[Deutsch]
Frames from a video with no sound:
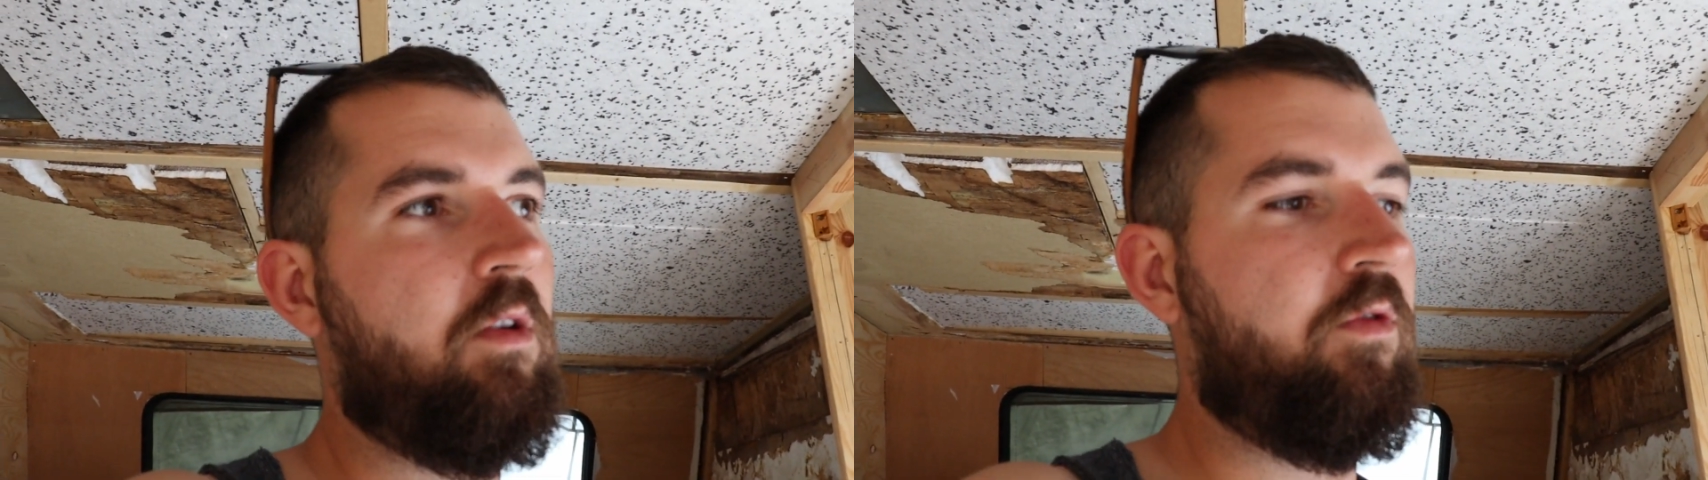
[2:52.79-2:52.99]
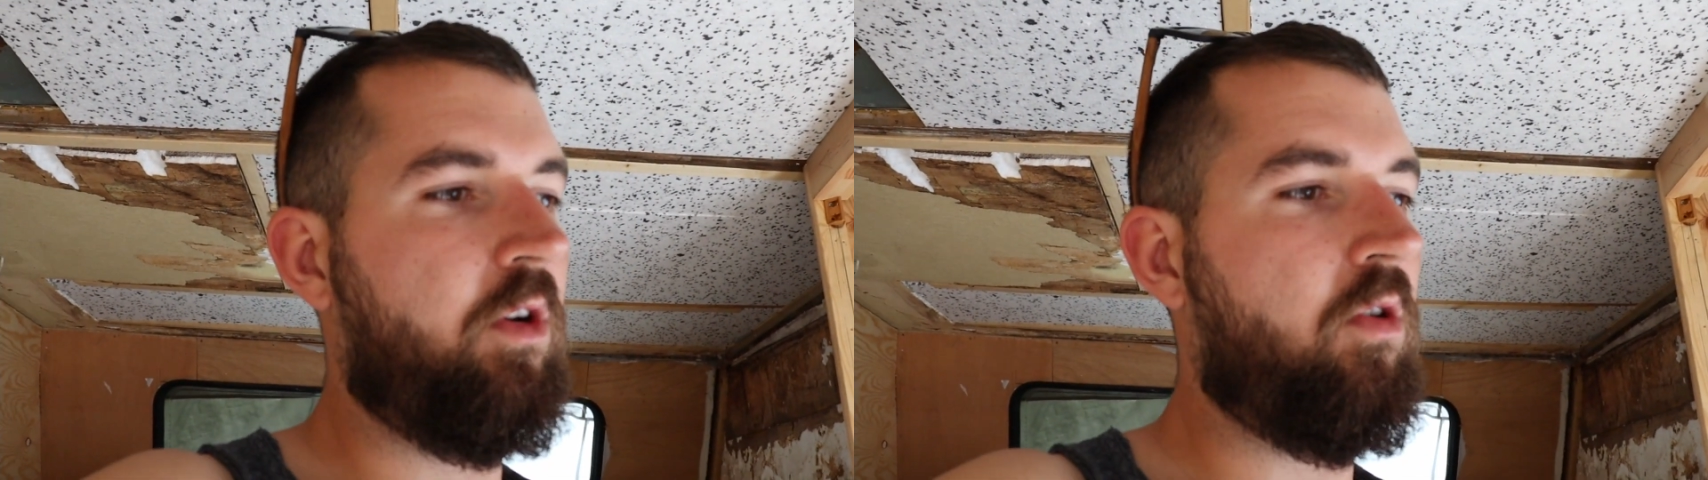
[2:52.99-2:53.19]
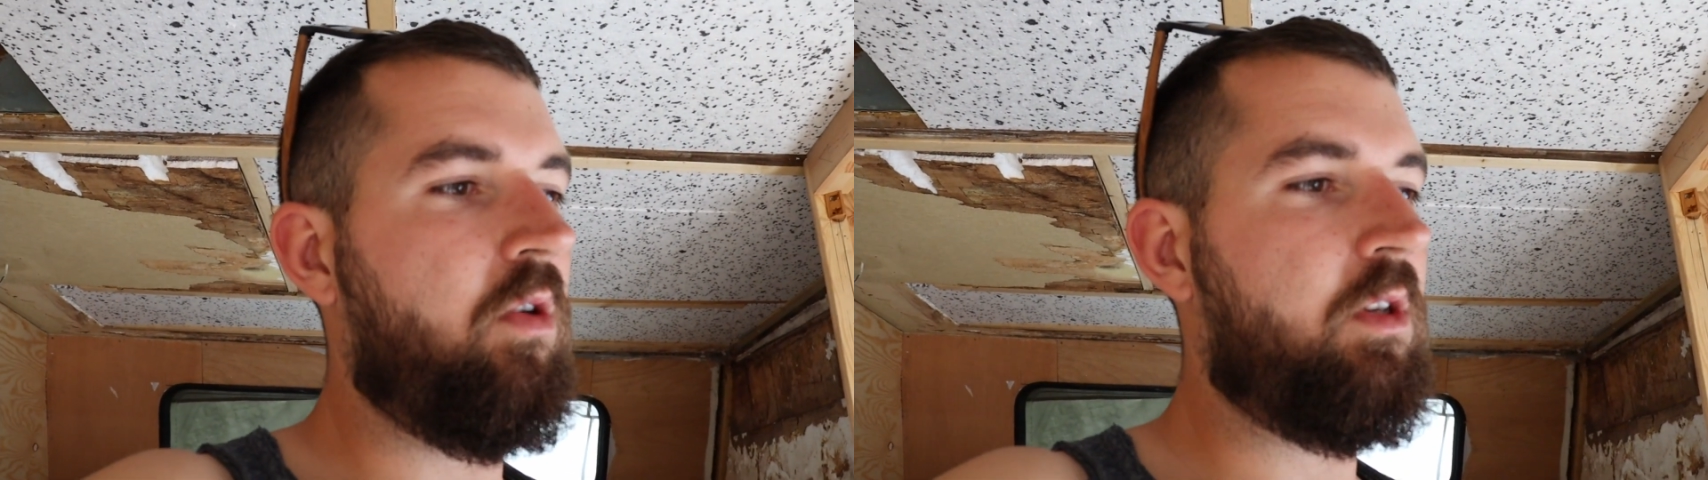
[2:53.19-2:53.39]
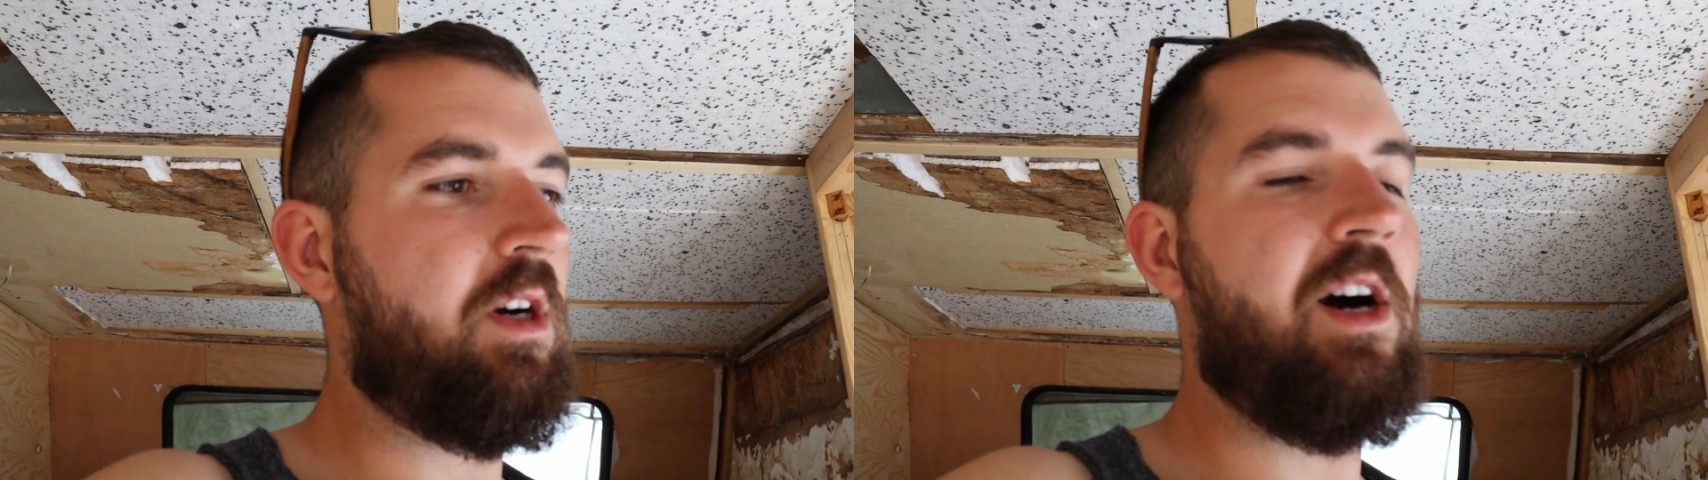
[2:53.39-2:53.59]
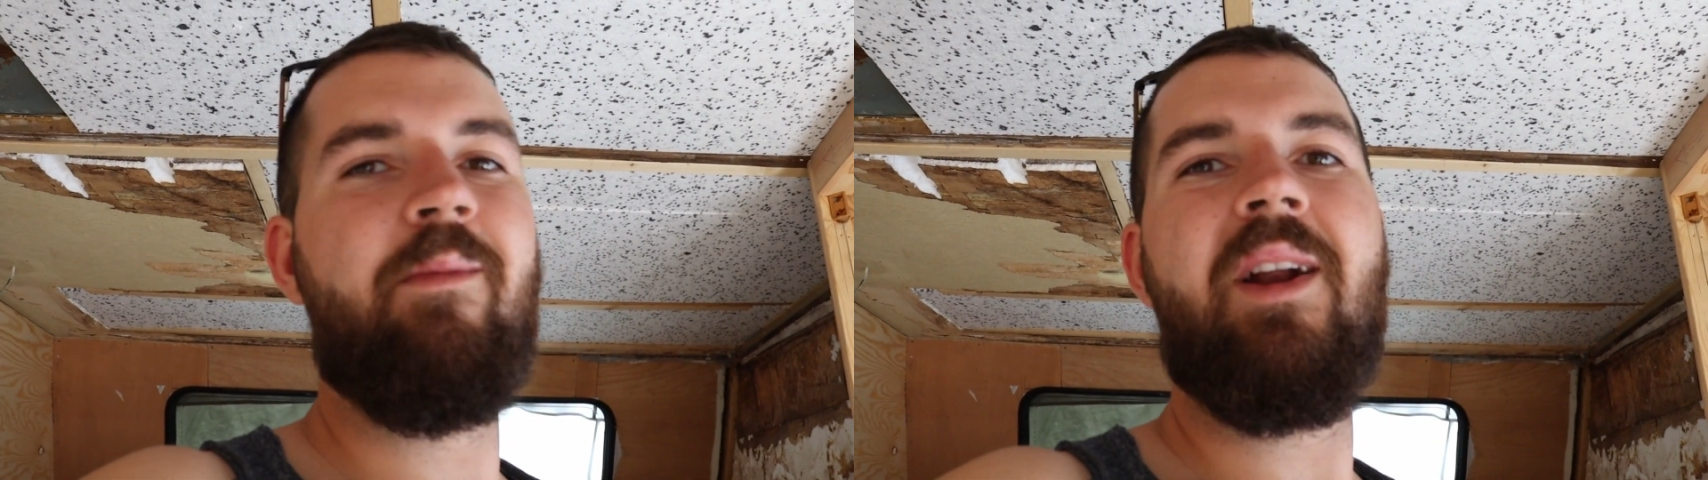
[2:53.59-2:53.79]
auf den
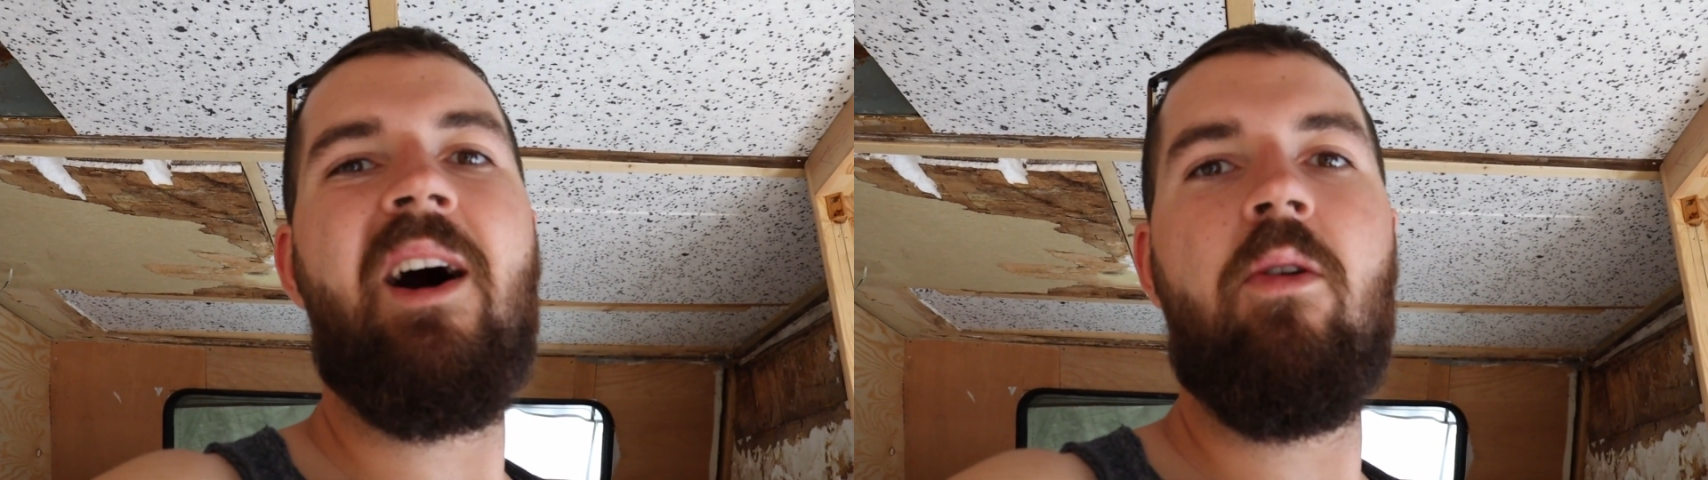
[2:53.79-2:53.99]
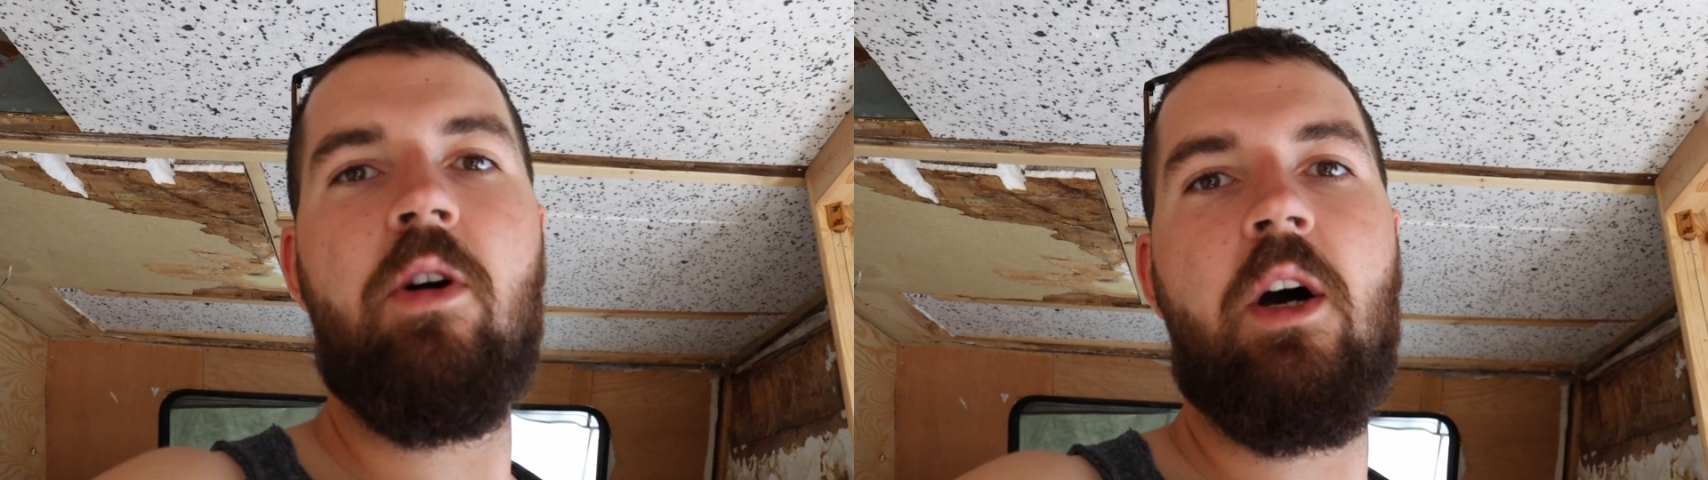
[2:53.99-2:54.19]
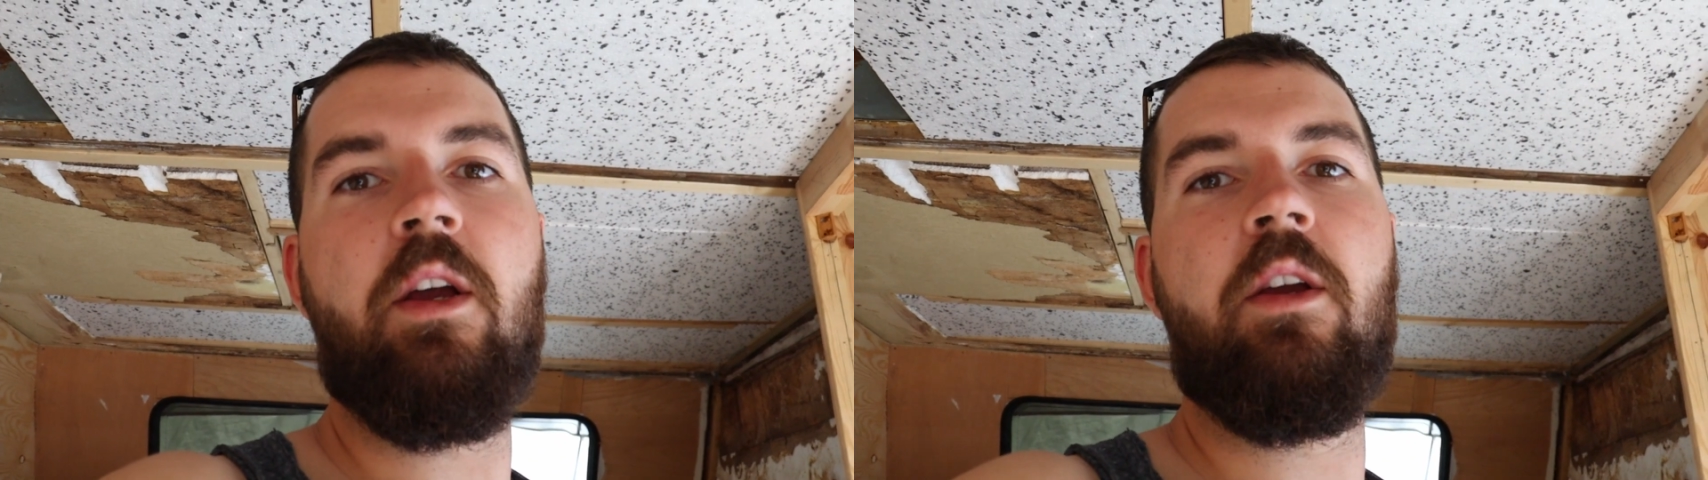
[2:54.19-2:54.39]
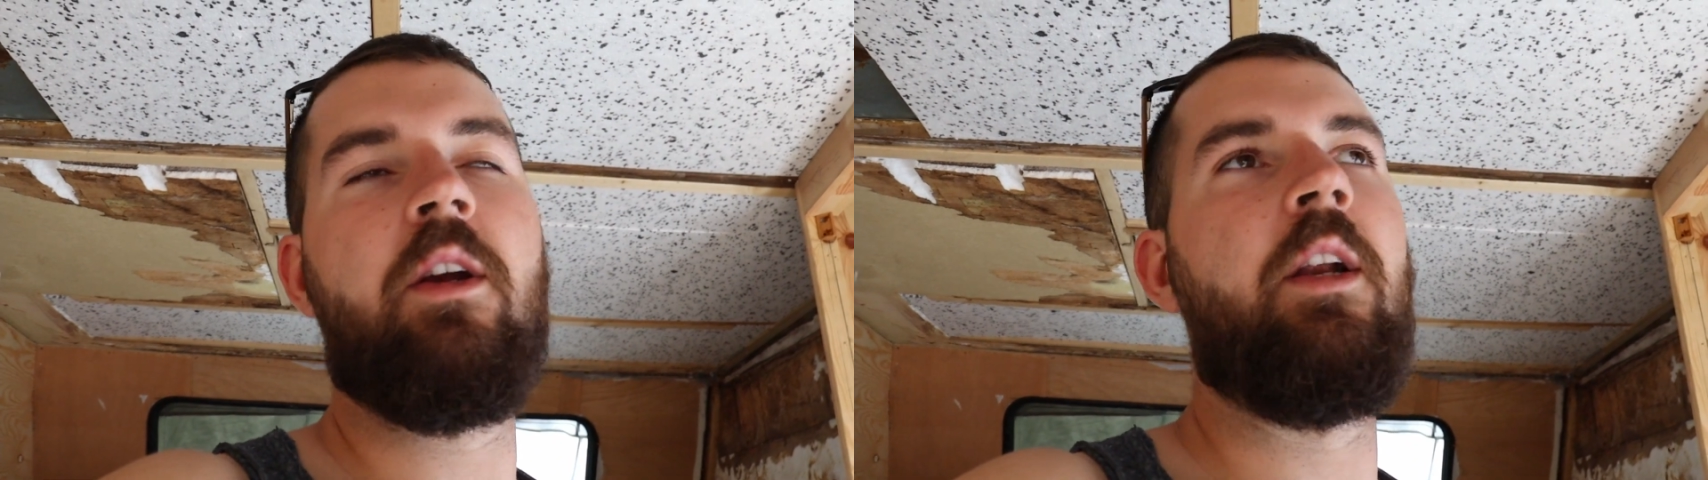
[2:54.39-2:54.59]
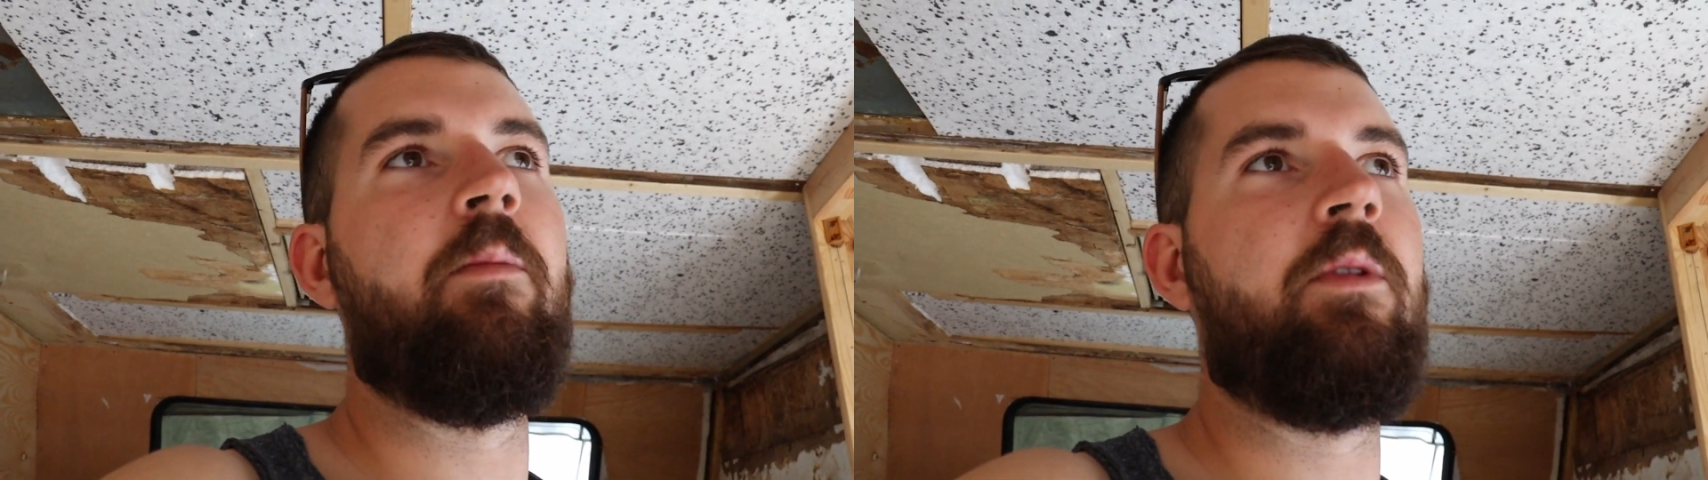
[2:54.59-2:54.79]
Holzrahmen auch
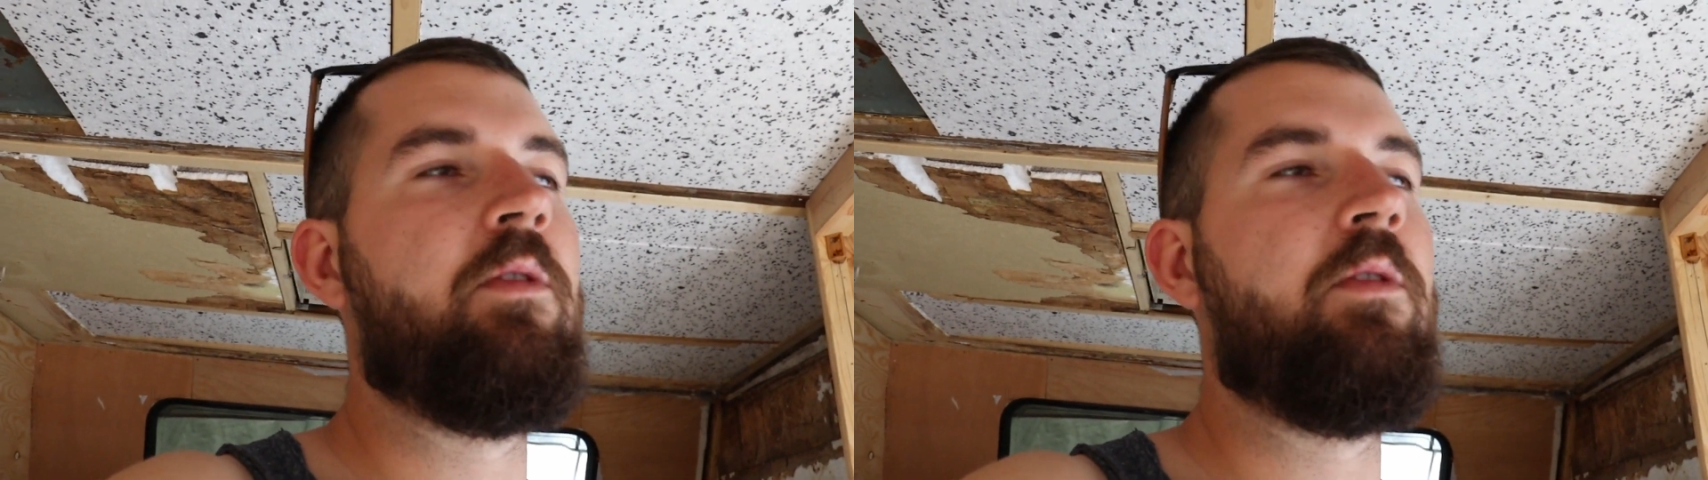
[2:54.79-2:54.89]
reingeklebt.